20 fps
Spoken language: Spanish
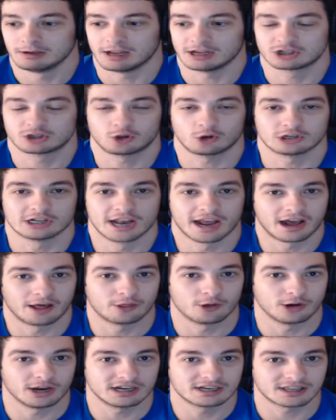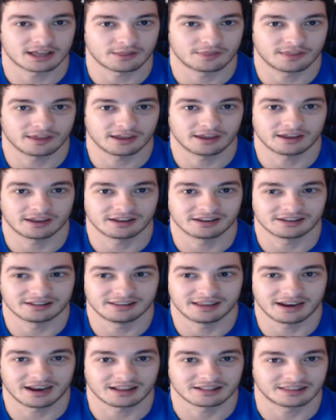Estos negacionistas de,
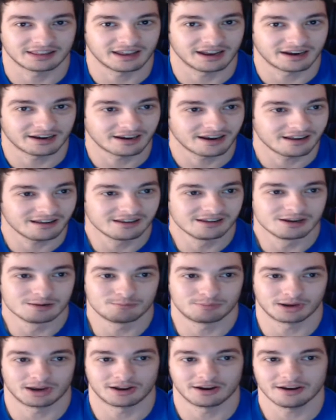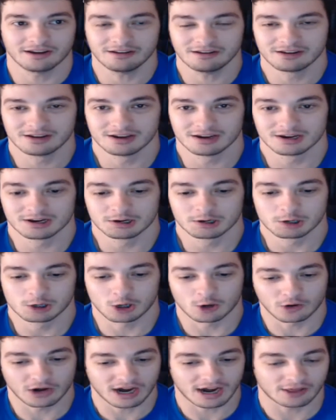de la Tierra plana
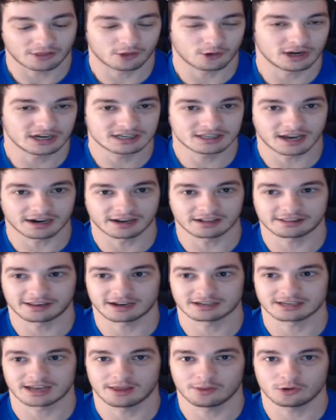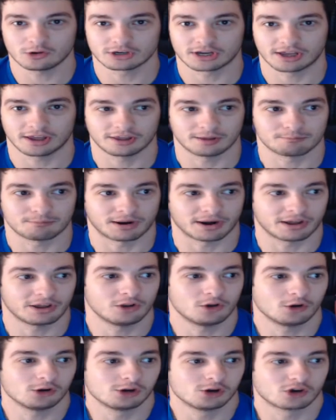los negacionistas retrasados que para
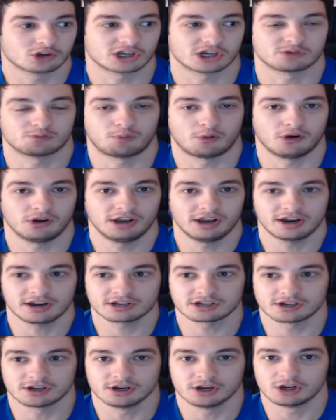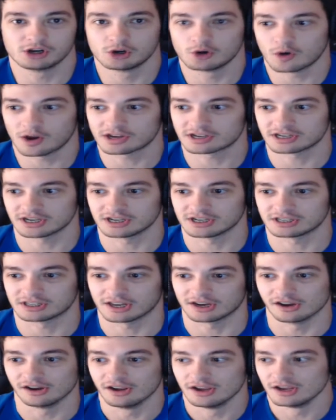ellos los spoilers no
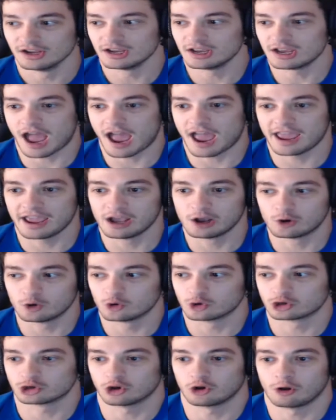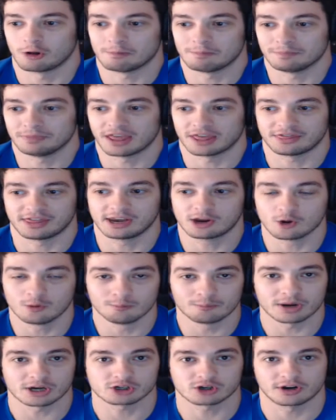existen e incluso decir que
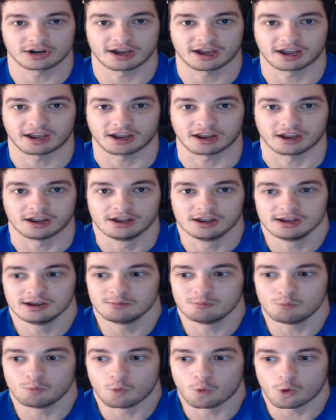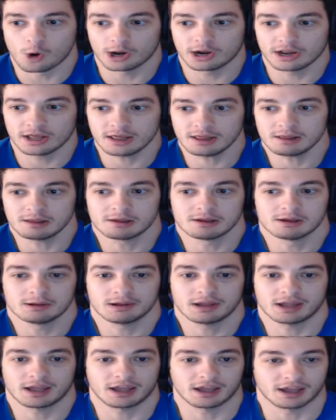un personaje muere
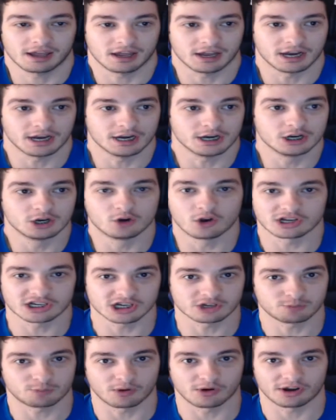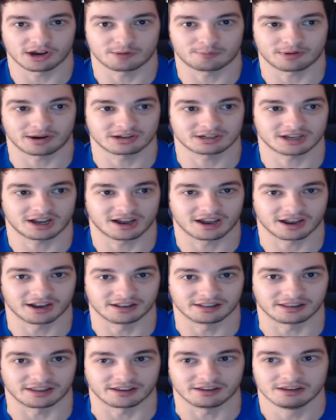eh, no es spoiler para esa
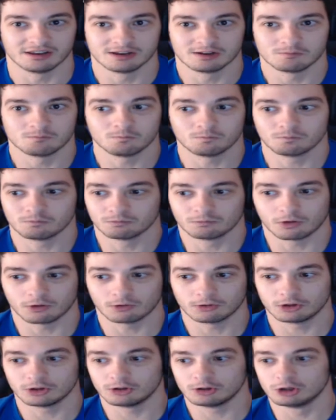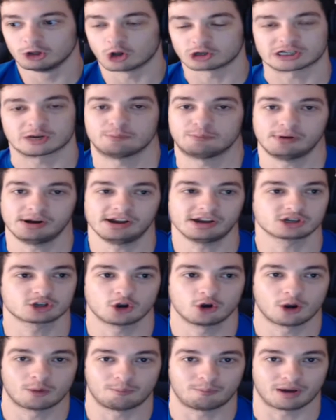gente. los spoilers
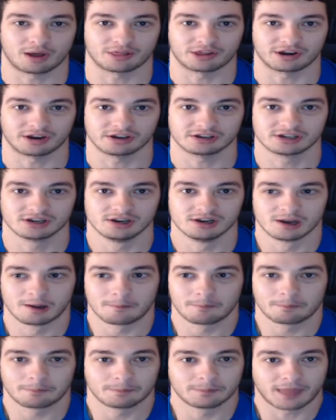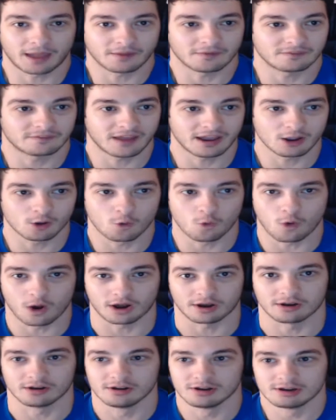son los padres. Da,
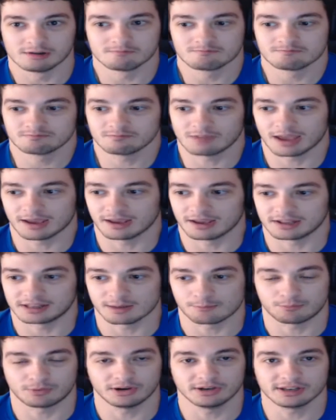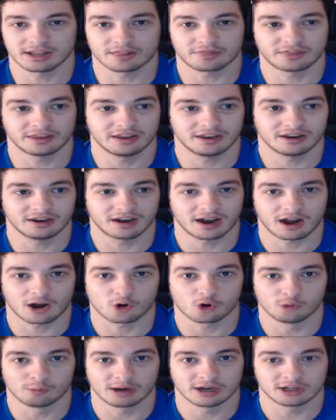igual. Eh, te pueden decir el
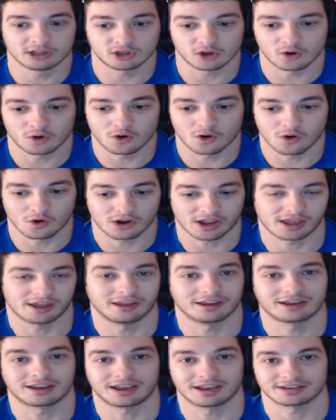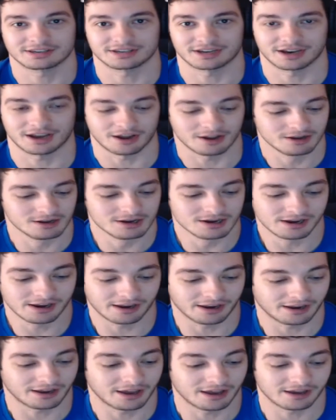argumento que, sea.
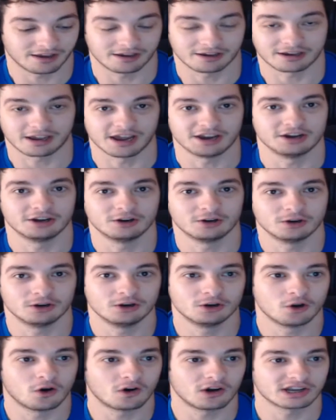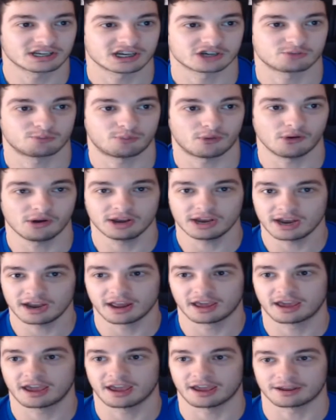Eh, que no es spoiler
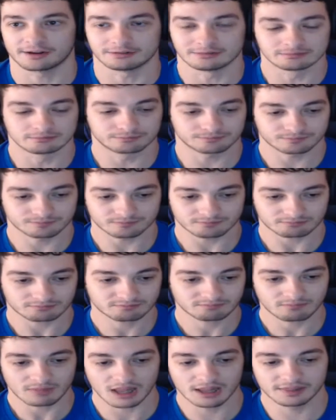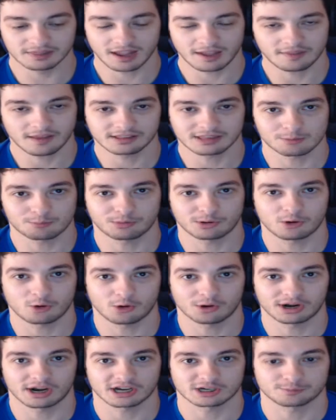y que nada te puede
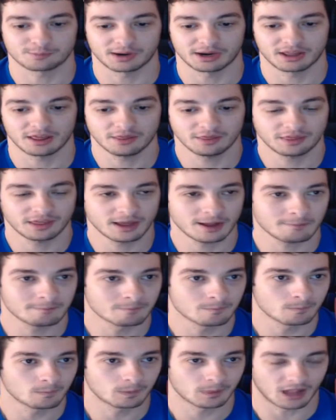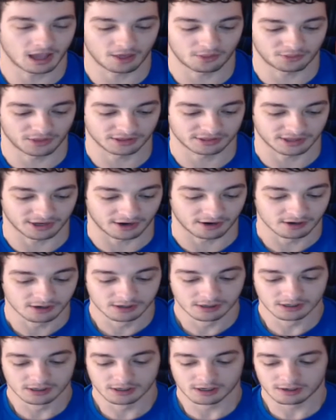joder la experiencia, etcétera
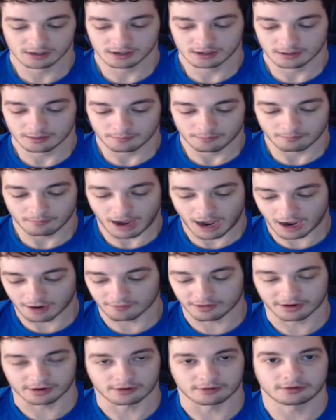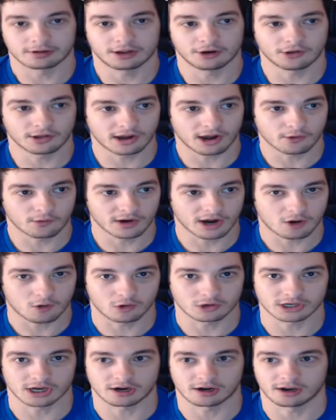A ver, quiero dejar una
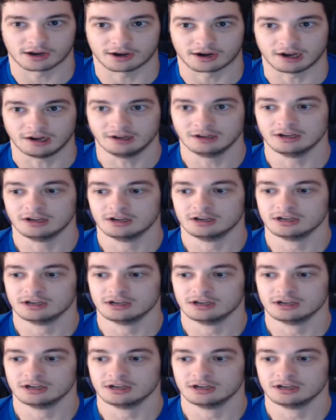cosa clara.